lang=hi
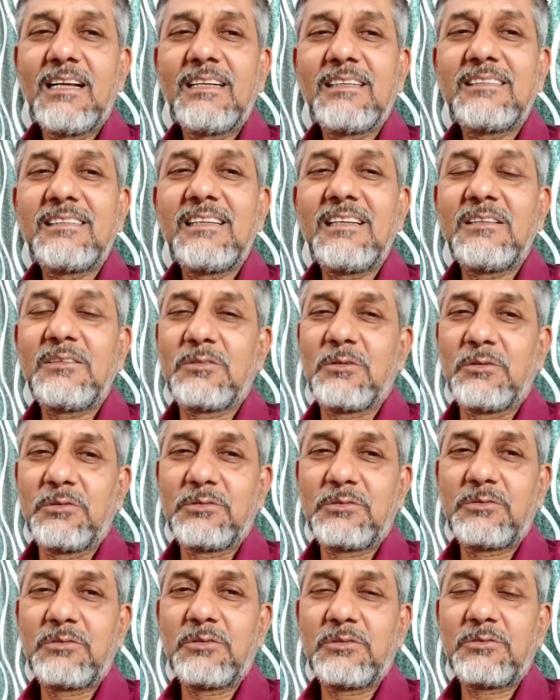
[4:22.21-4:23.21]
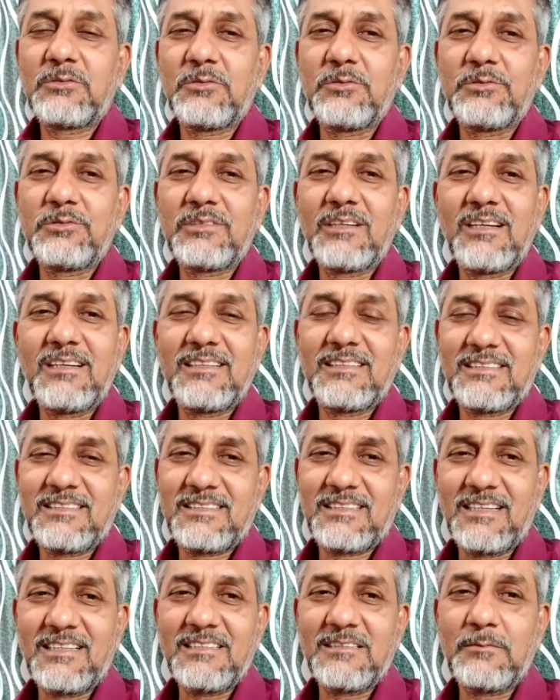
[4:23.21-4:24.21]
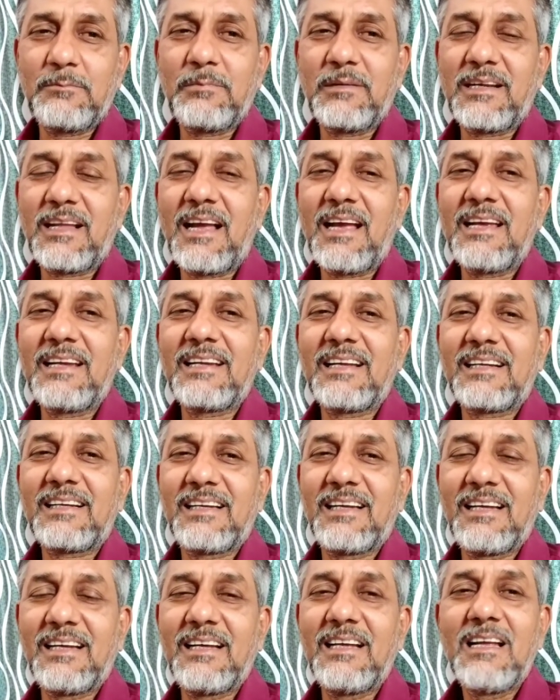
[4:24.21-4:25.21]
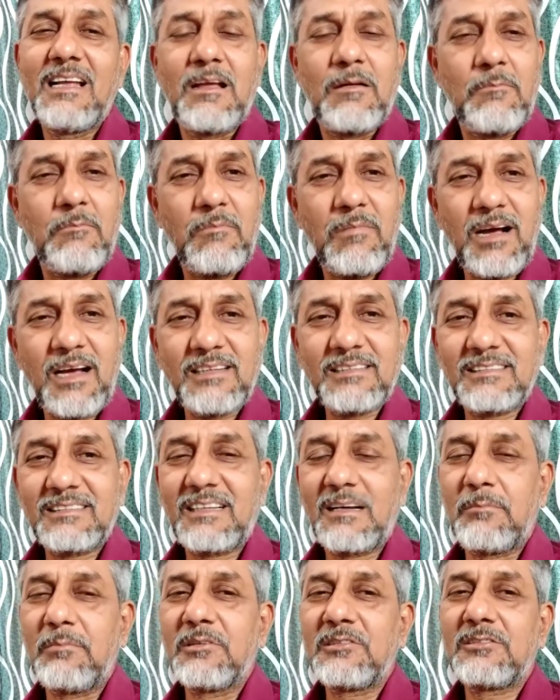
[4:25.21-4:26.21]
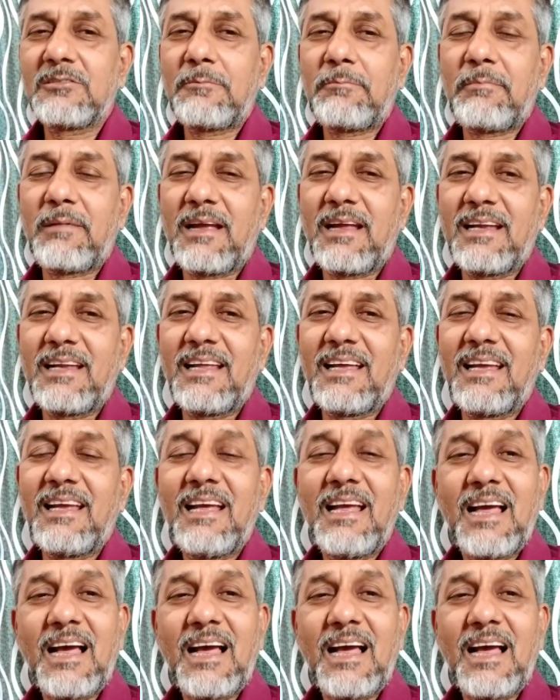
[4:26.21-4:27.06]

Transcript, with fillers: इसलिए दोस्तों सोशल डिस्टेंस बनाए रखें मास्क अवश्य पहने